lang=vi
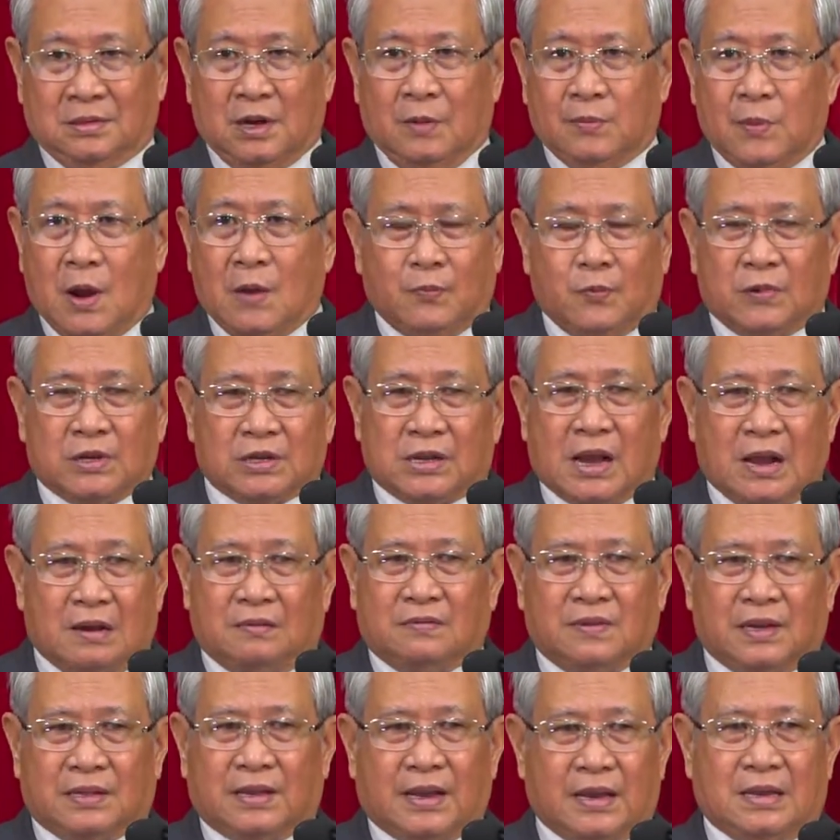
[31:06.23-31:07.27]
nấp nấp người
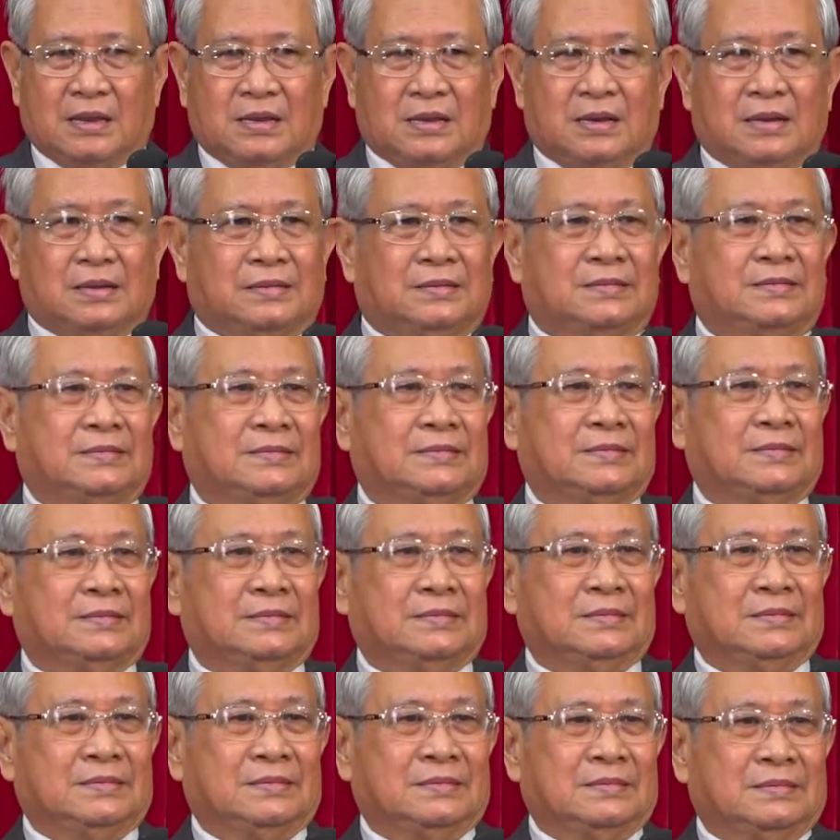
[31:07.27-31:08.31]
sao không ai thấy hết,
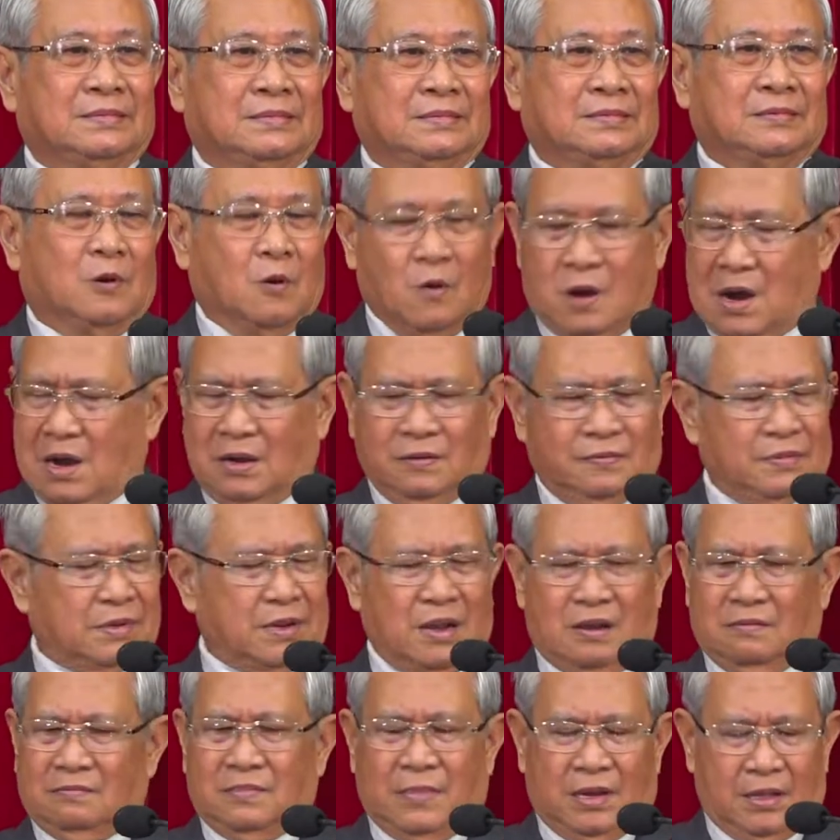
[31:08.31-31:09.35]
ú ớ
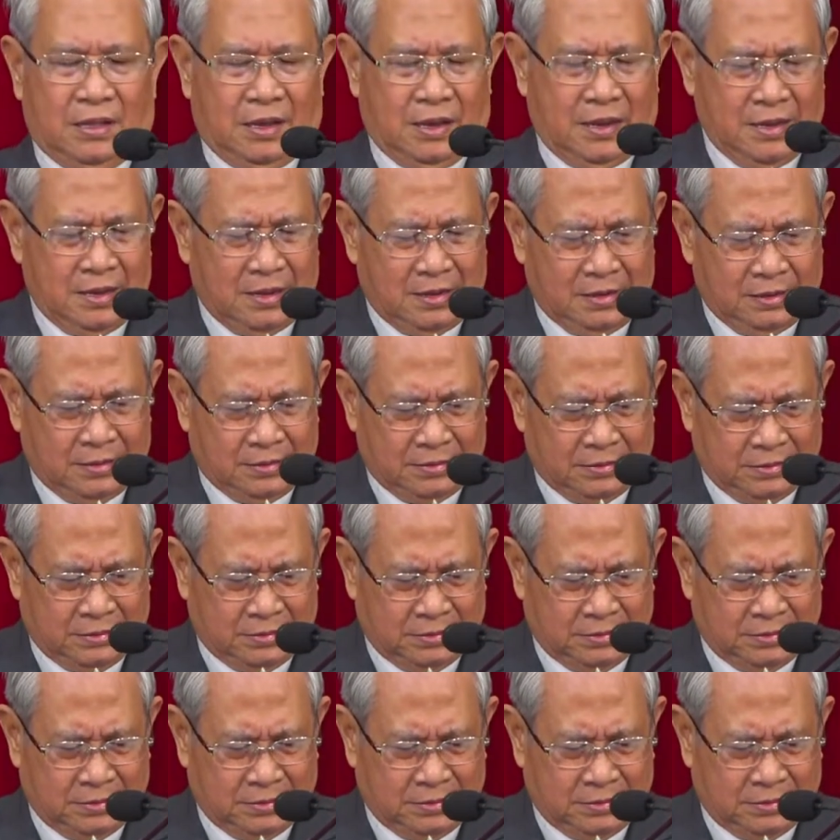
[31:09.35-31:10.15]
người sao không ai thấy hết.